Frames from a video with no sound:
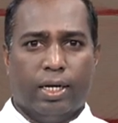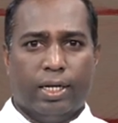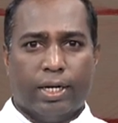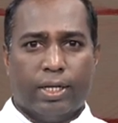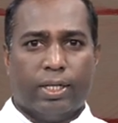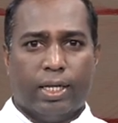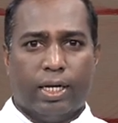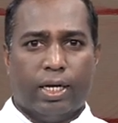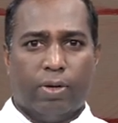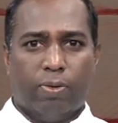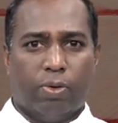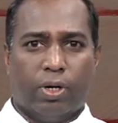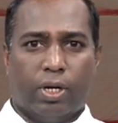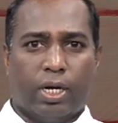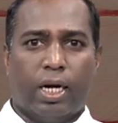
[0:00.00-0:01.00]
இருந்த
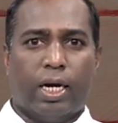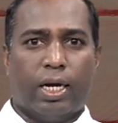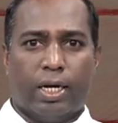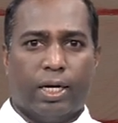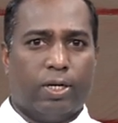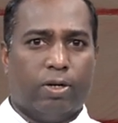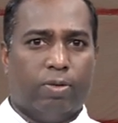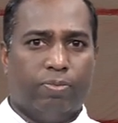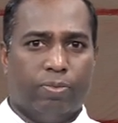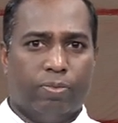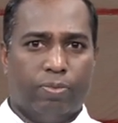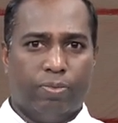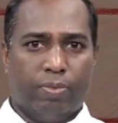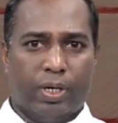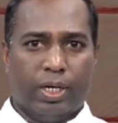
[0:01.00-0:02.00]
ஒரு காலகட்டம்
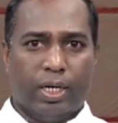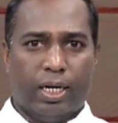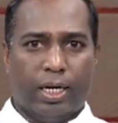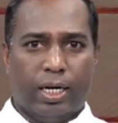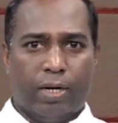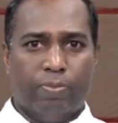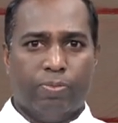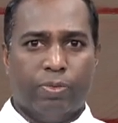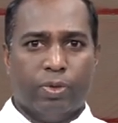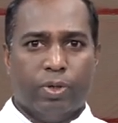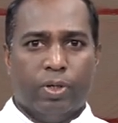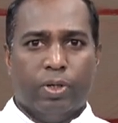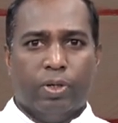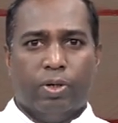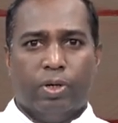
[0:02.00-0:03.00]
பெண்கள் எல்லாம்
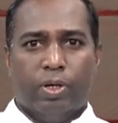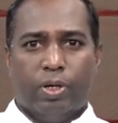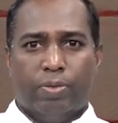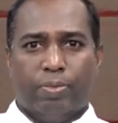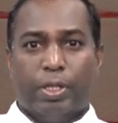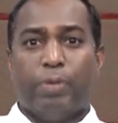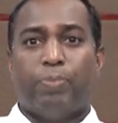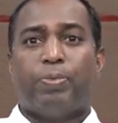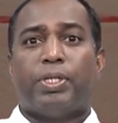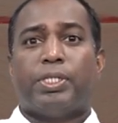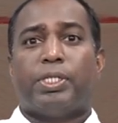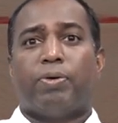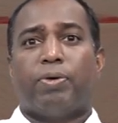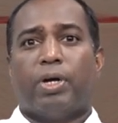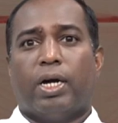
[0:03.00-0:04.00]

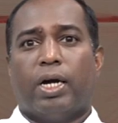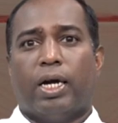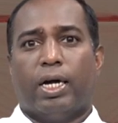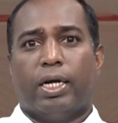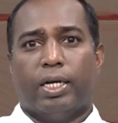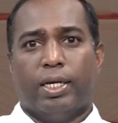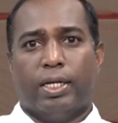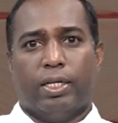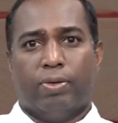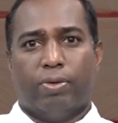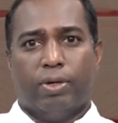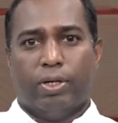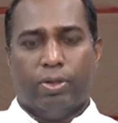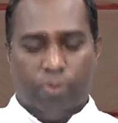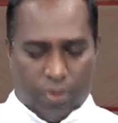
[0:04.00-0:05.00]
மதிப்பற்றவர்களாக இருந்த
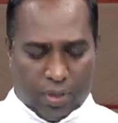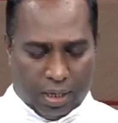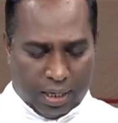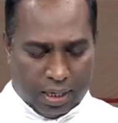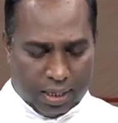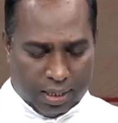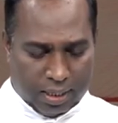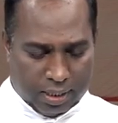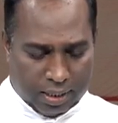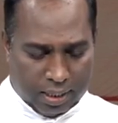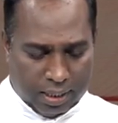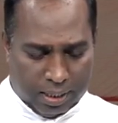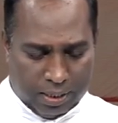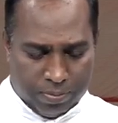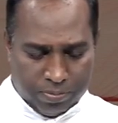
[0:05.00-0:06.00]
ஒரு
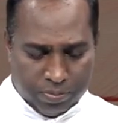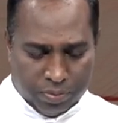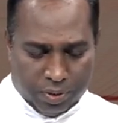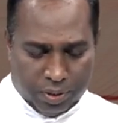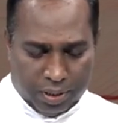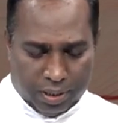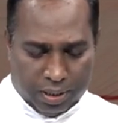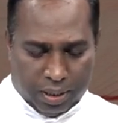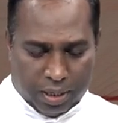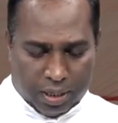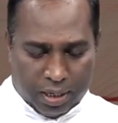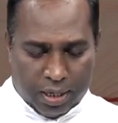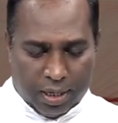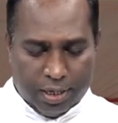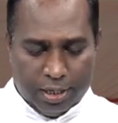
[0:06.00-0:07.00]
காலகட்டத்தில் இந்த
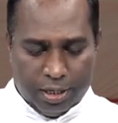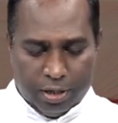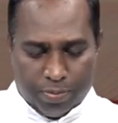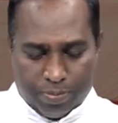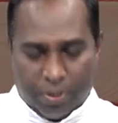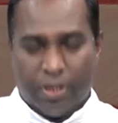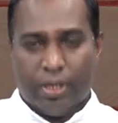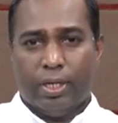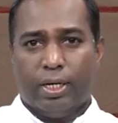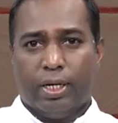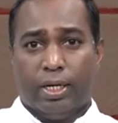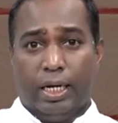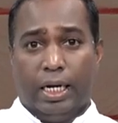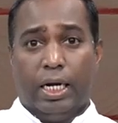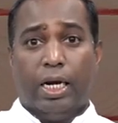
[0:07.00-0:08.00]
கணானிய பெண்
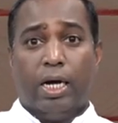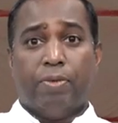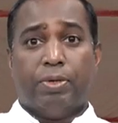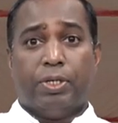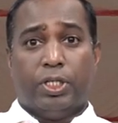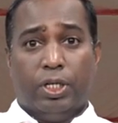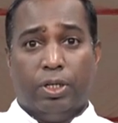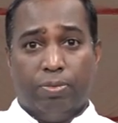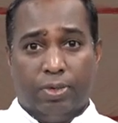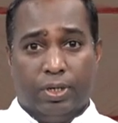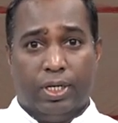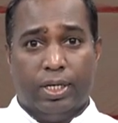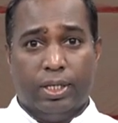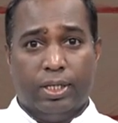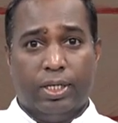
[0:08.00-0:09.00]
எல்லாவற்றையும்
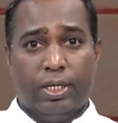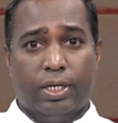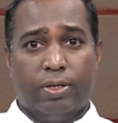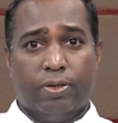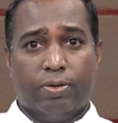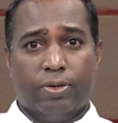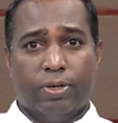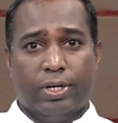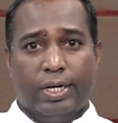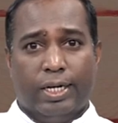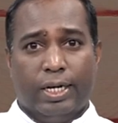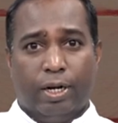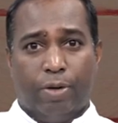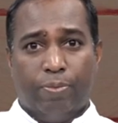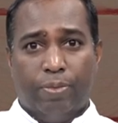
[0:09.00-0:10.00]
இழந்து
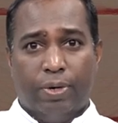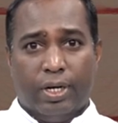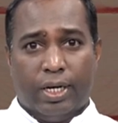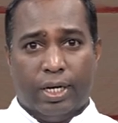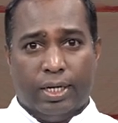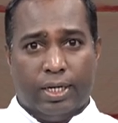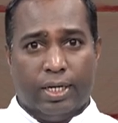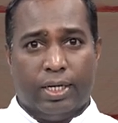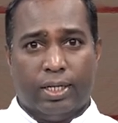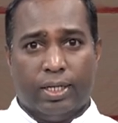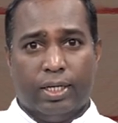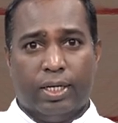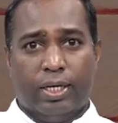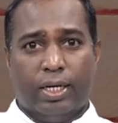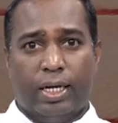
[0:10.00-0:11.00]
நம்பிக்கை
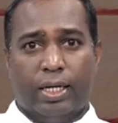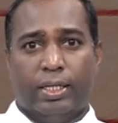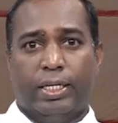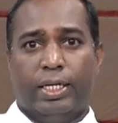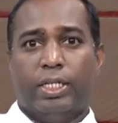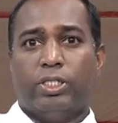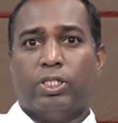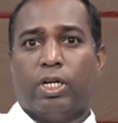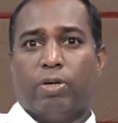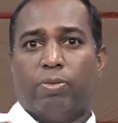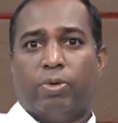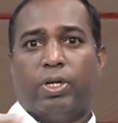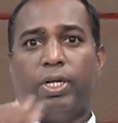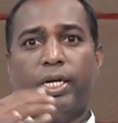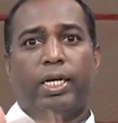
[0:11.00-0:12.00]
இழந்து அந்த எஜ்ஜில்
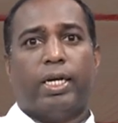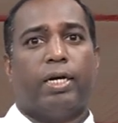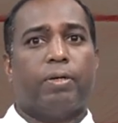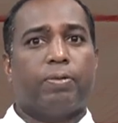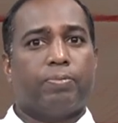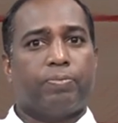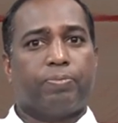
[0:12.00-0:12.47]
போய் நிற்கிறார்